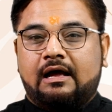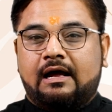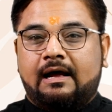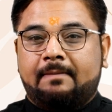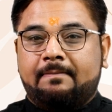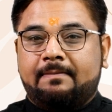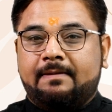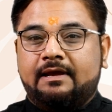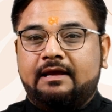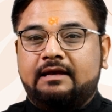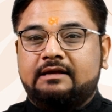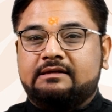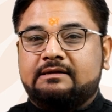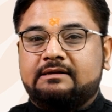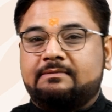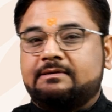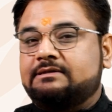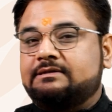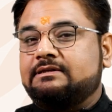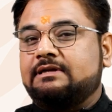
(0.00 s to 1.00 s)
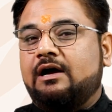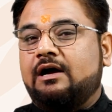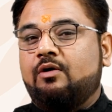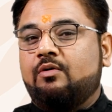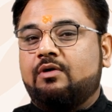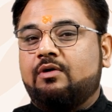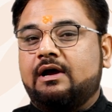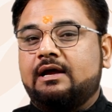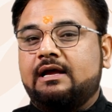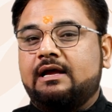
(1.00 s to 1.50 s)
आपकी समस्याओं
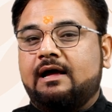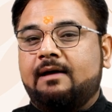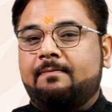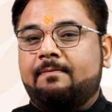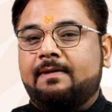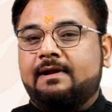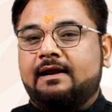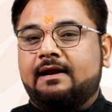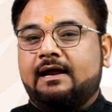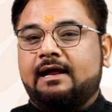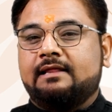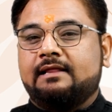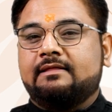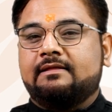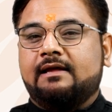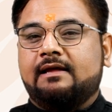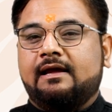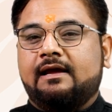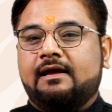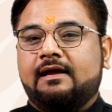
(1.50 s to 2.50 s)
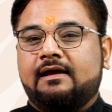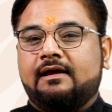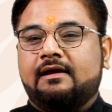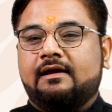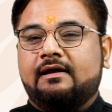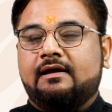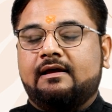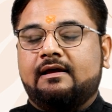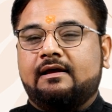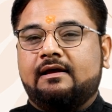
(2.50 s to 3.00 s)
का यहां पर अंत है
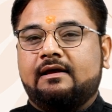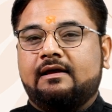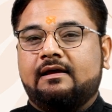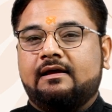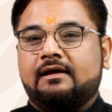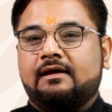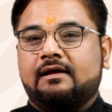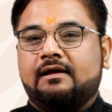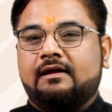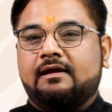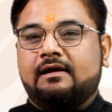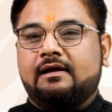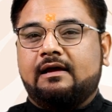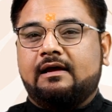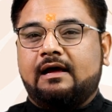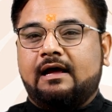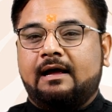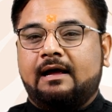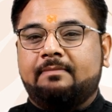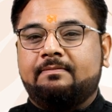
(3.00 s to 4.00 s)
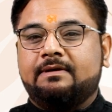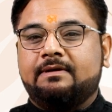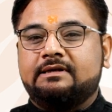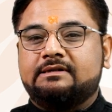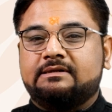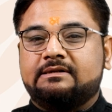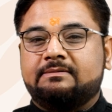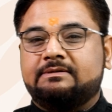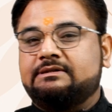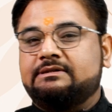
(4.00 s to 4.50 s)
आपकी
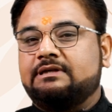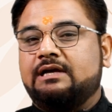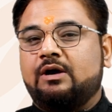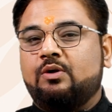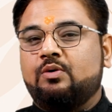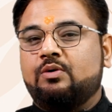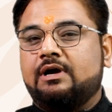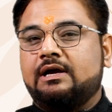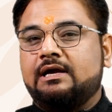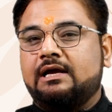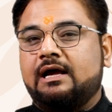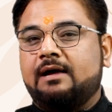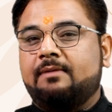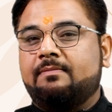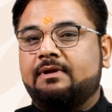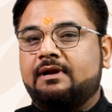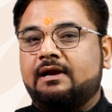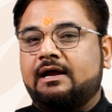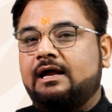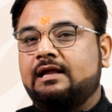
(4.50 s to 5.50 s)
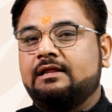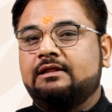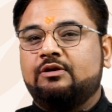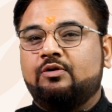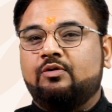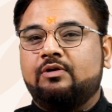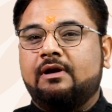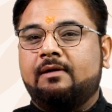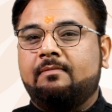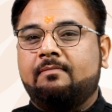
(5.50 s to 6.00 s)
समस्याओं का यहाँ पर अंत
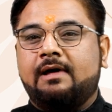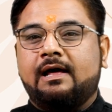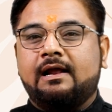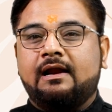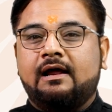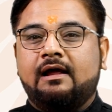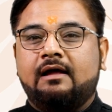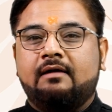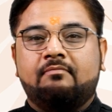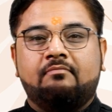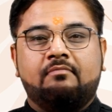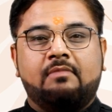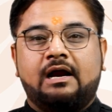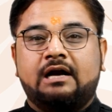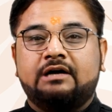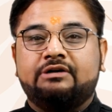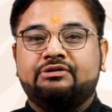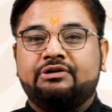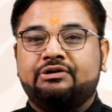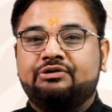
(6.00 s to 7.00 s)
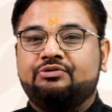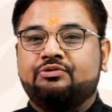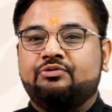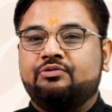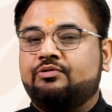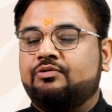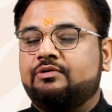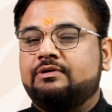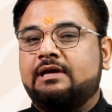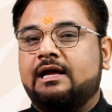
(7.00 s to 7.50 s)
होना 12 मार्च से
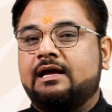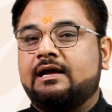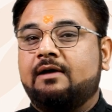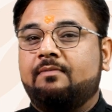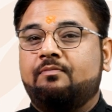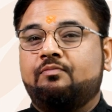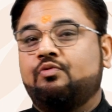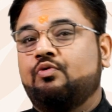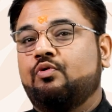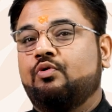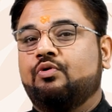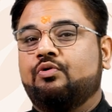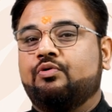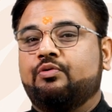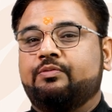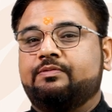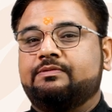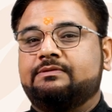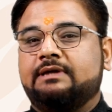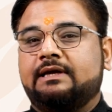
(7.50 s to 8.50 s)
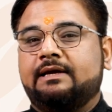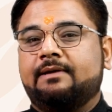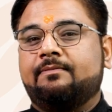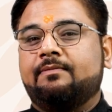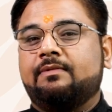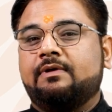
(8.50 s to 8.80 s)
शुरू हो जाएगा पूर्ण रूप से